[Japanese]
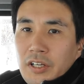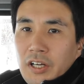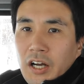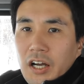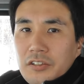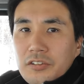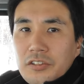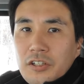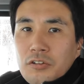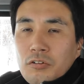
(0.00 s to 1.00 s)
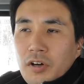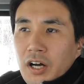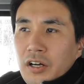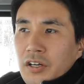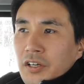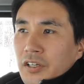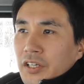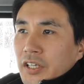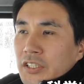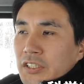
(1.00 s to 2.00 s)
科学っていうのは、
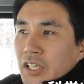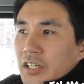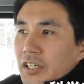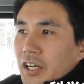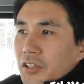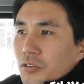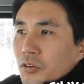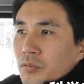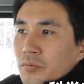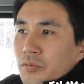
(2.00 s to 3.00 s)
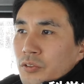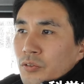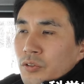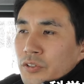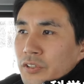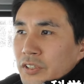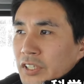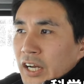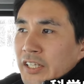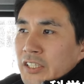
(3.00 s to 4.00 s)
えー、自然界のその
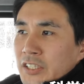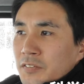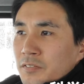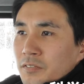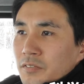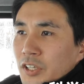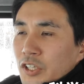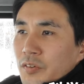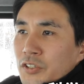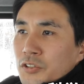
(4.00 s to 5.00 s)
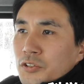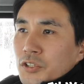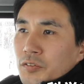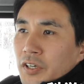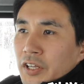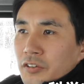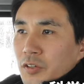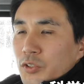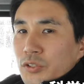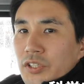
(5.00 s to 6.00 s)
成り立ち、例えば空食われる
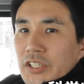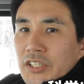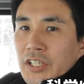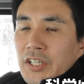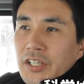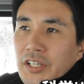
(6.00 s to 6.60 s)
でもそうだし、